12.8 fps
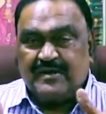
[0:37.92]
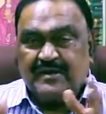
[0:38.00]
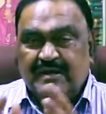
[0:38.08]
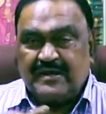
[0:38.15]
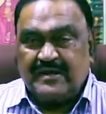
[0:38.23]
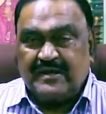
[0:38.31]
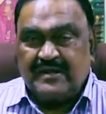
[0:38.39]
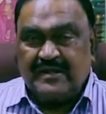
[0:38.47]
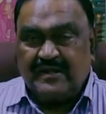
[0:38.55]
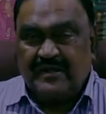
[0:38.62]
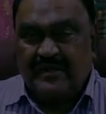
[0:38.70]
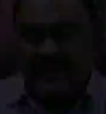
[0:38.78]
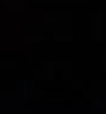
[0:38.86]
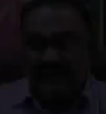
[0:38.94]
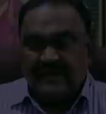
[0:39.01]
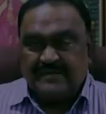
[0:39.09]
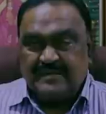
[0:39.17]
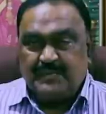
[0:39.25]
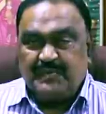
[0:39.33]
వింటున్నారంటే
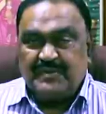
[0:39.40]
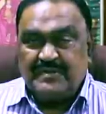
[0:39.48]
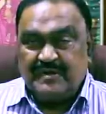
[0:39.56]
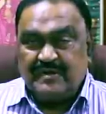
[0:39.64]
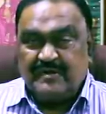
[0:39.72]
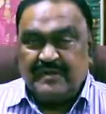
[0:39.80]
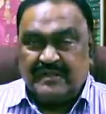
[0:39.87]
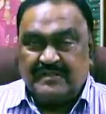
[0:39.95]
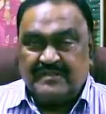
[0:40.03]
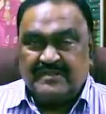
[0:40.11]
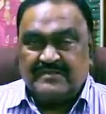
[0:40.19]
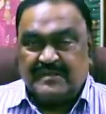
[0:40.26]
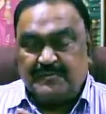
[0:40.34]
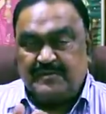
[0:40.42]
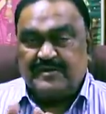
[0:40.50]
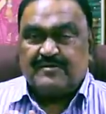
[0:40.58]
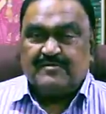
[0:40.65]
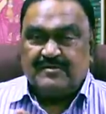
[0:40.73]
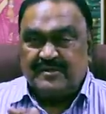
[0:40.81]
ఆయన చెప్పే దాంట్లో ఎంత
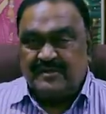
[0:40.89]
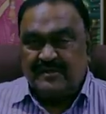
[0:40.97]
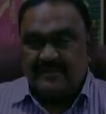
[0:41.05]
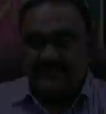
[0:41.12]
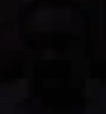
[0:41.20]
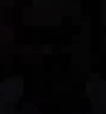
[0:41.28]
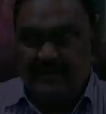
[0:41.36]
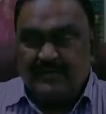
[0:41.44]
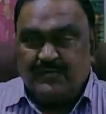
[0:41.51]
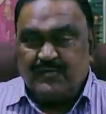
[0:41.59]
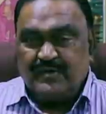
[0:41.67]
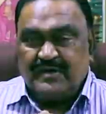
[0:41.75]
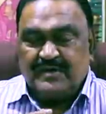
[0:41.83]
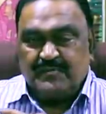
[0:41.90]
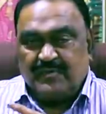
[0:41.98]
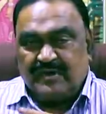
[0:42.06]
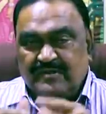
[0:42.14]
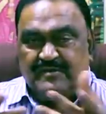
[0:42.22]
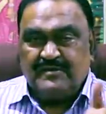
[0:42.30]
సబ్జెక్ట్ ఉంది ఎటువంటి
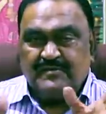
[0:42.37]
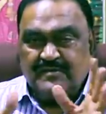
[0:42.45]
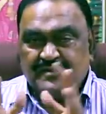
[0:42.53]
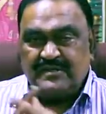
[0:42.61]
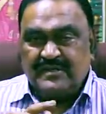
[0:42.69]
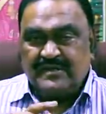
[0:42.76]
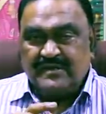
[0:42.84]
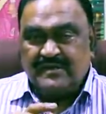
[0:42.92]
మాధుర్యం ఉంది